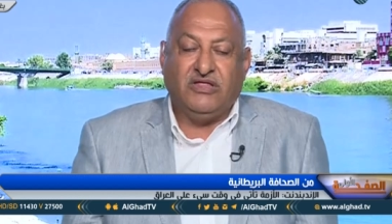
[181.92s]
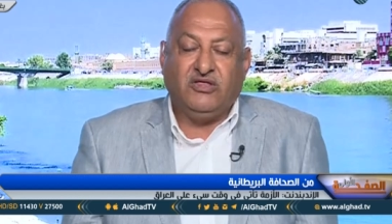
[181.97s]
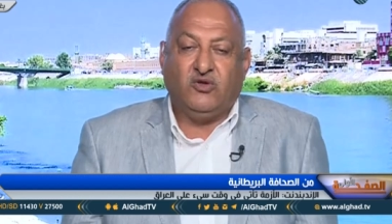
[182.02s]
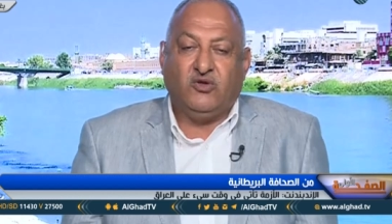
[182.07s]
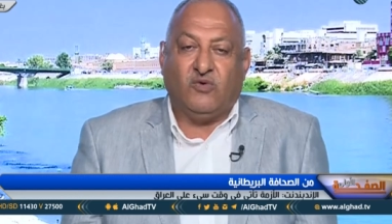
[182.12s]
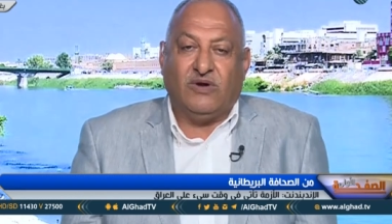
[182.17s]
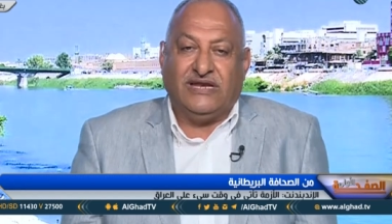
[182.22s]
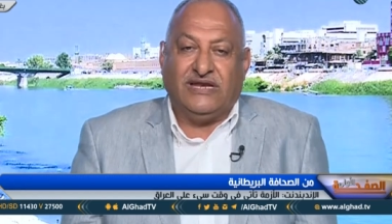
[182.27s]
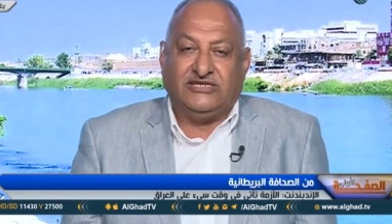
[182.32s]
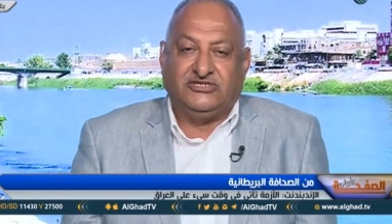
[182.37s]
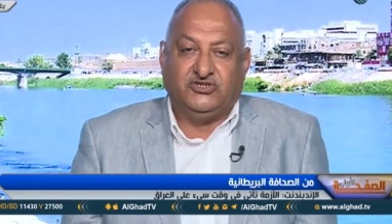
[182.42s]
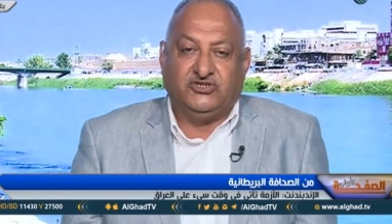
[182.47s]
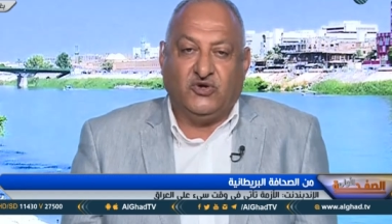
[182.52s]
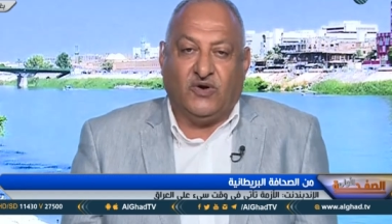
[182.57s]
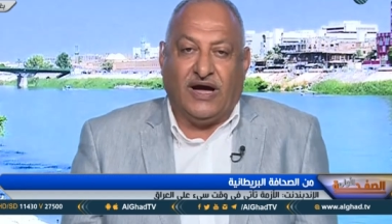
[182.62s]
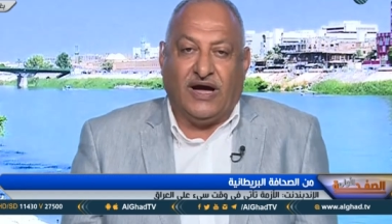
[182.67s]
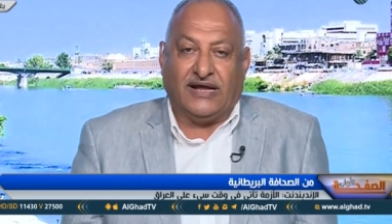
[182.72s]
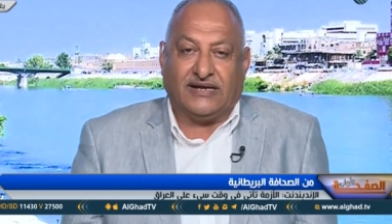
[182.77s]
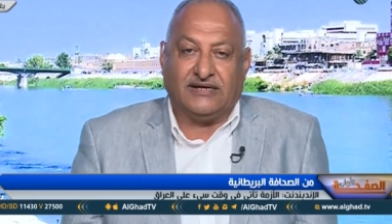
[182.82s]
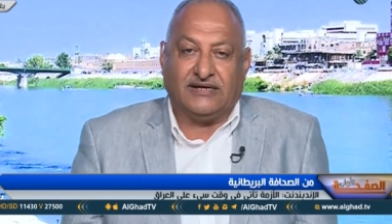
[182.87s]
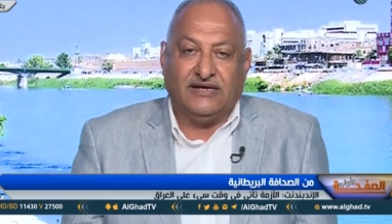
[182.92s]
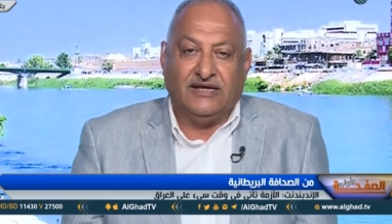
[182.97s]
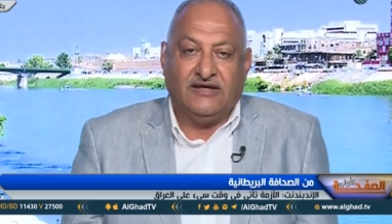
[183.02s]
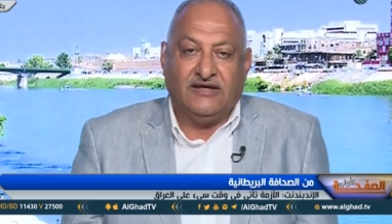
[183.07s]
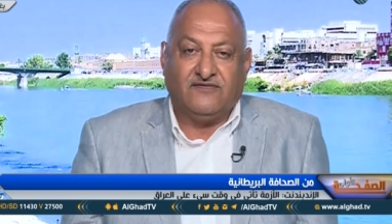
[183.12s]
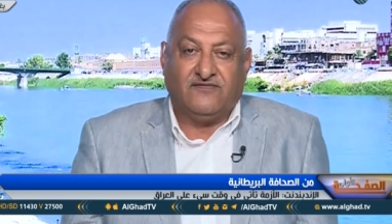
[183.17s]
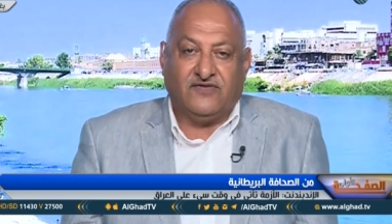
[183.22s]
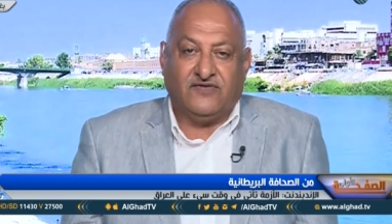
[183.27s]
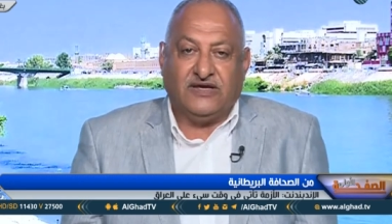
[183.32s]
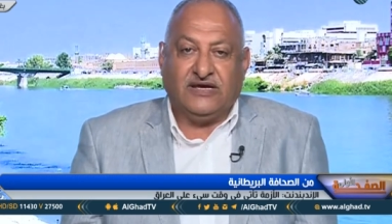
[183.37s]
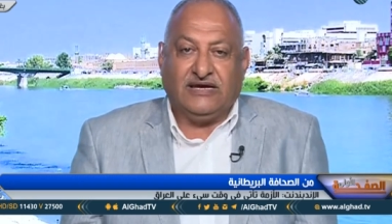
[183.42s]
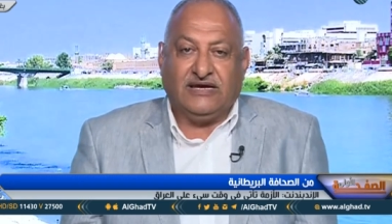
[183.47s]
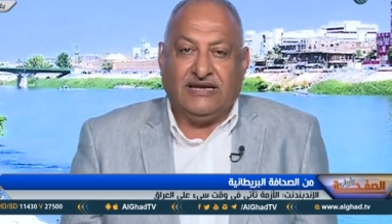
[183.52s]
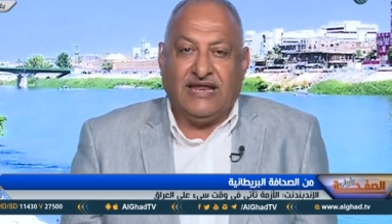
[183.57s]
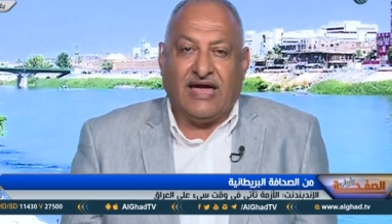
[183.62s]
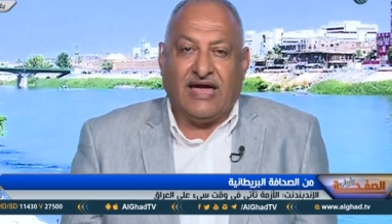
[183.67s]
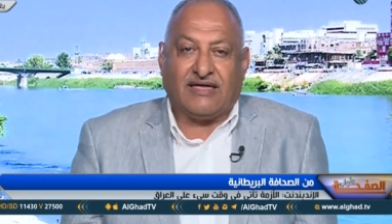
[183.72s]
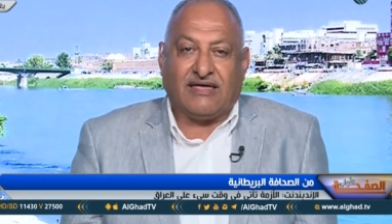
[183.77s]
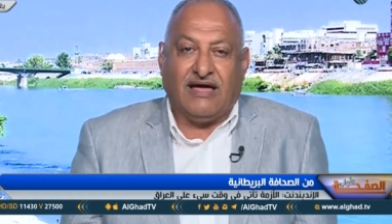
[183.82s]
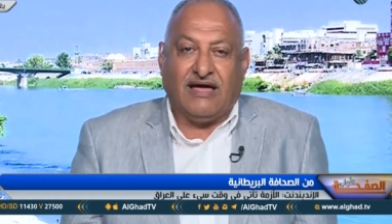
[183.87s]
من دول الجوار في
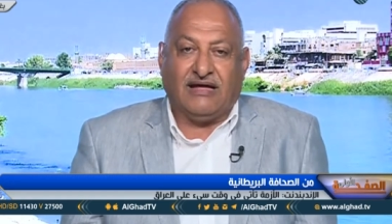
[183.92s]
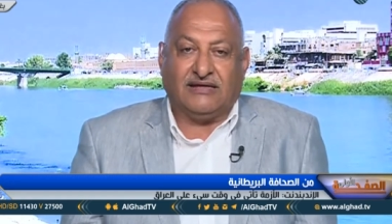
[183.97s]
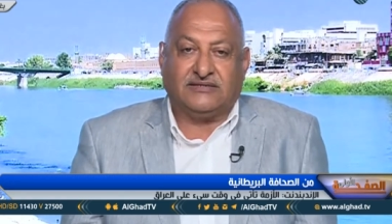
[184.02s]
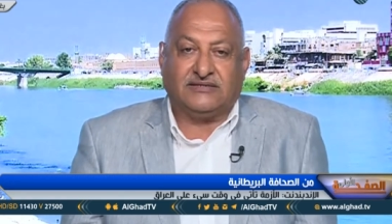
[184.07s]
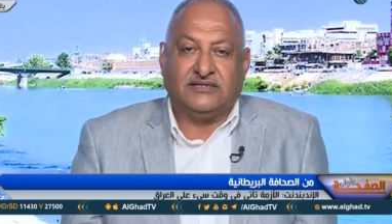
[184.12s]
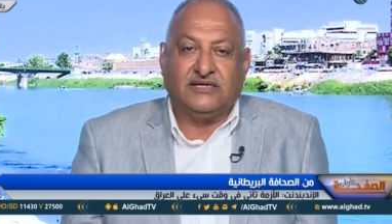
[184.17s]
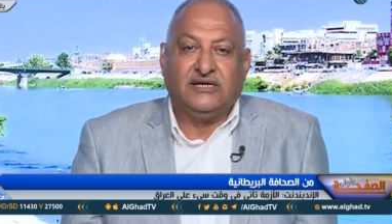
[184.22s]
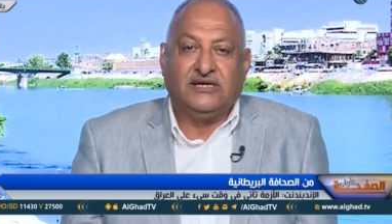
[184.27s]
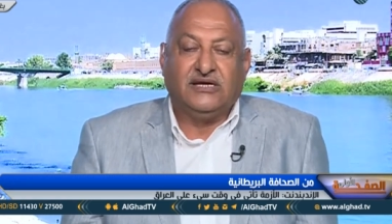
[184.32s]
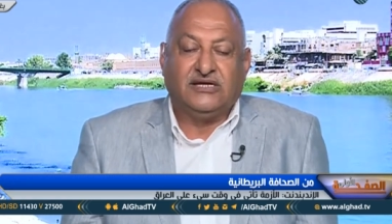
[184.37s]
علاقات